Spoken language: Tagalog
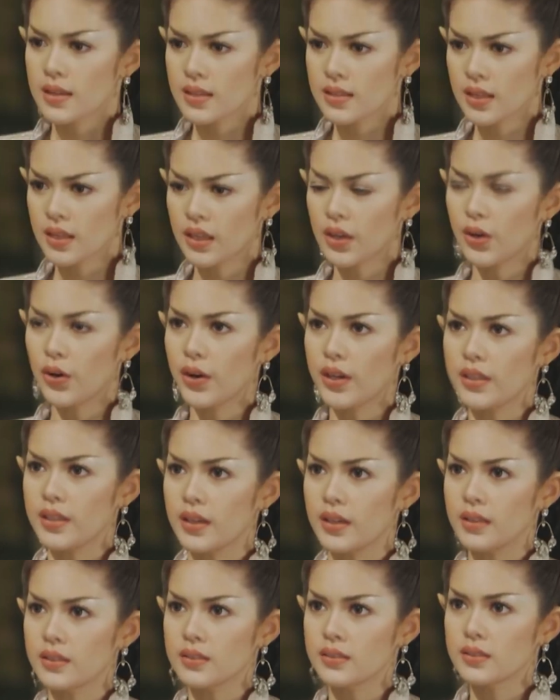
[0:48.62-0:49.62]
Sige ho,
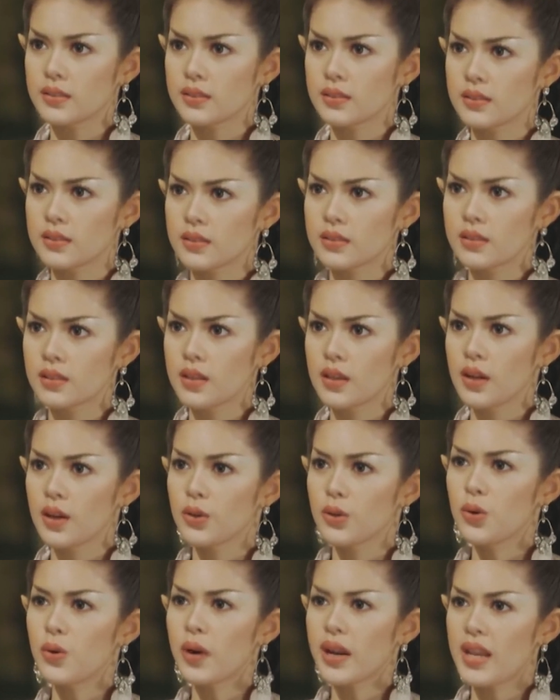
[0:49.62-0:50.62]
Ina.
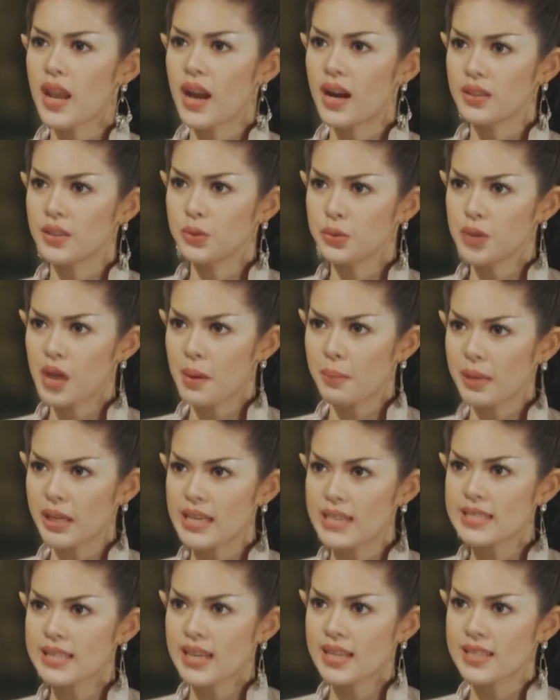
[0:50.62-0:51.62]
Kung kailangan ho
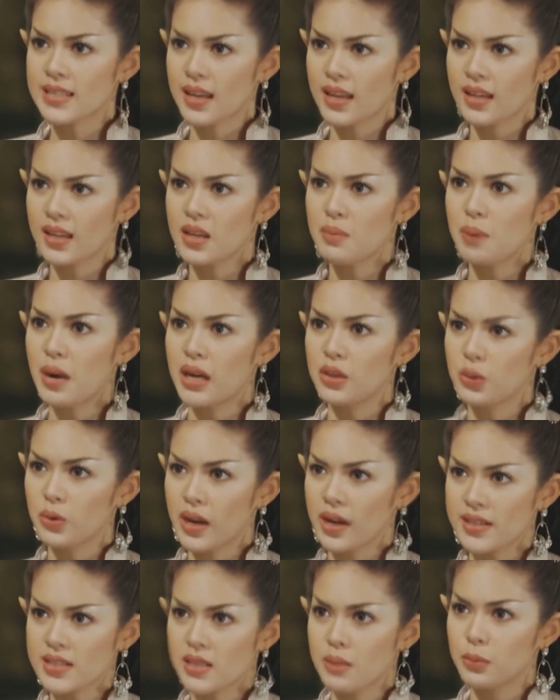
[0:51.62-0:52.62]
namin isa-isahin ang mga
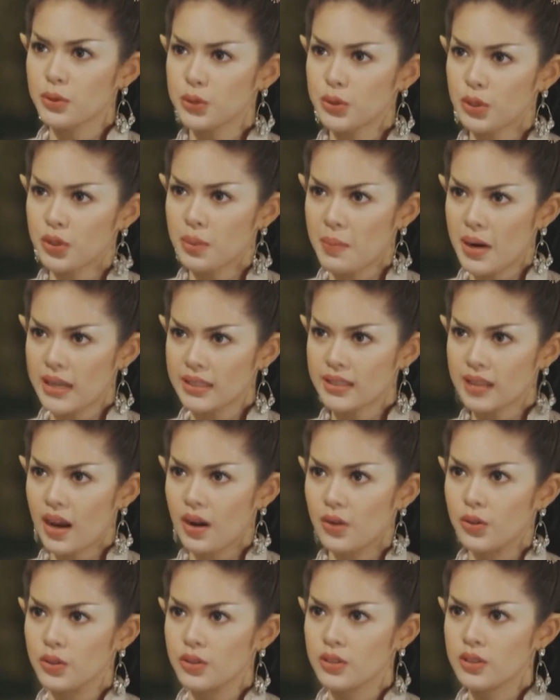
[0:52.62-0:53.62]
lugar sa mundo ng mga
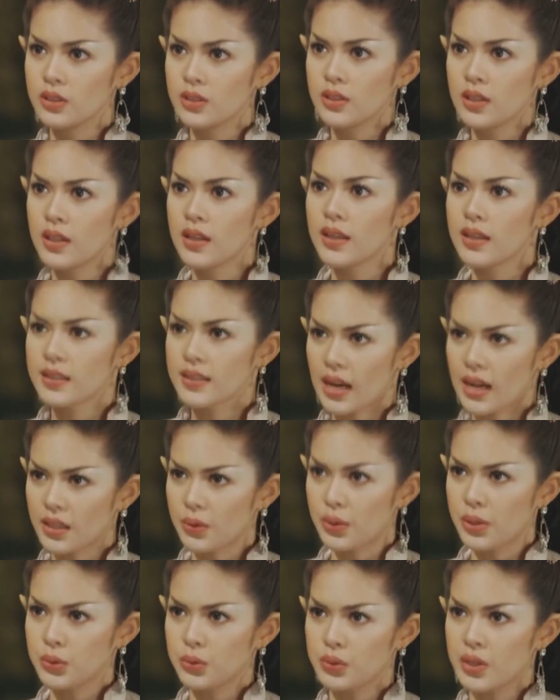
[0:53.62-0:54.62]
tao,
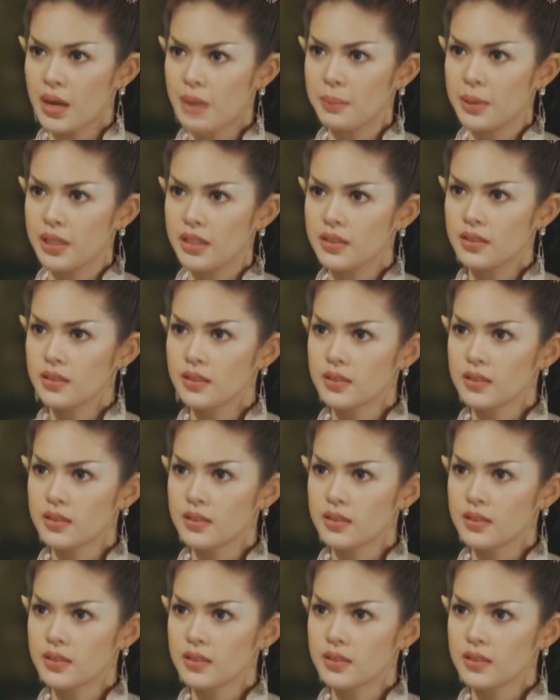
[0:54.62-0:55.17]
gagawin ho namin.